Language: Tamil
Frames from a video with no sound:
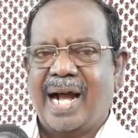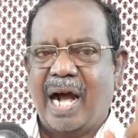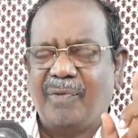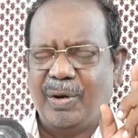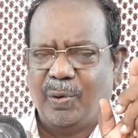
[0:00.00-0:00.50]

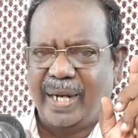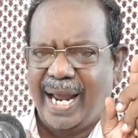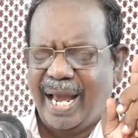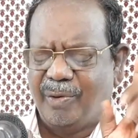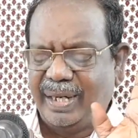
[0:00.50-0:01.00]
அவன் ஒரே
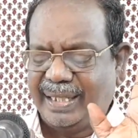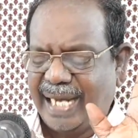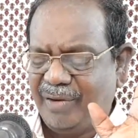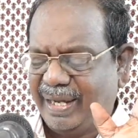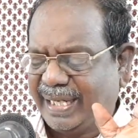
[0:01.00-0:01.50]
ஒரு
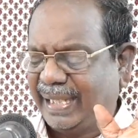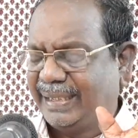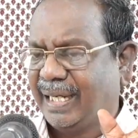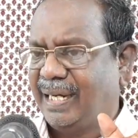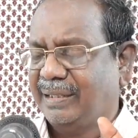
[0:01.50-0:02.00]
கேள்வி
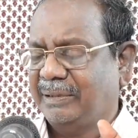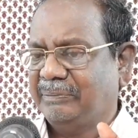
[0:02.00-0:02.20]
கேட்டான்